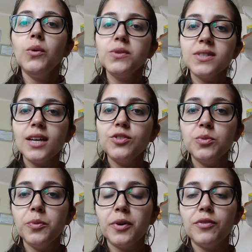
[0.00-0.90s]
O
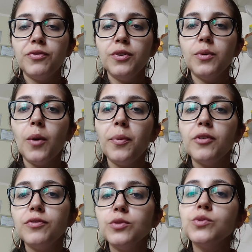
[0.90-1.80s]
sétimo perfil é o
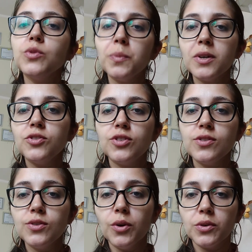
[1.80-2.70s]
perfil
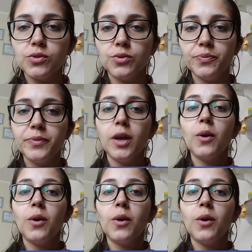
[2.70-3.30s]
supersticioso.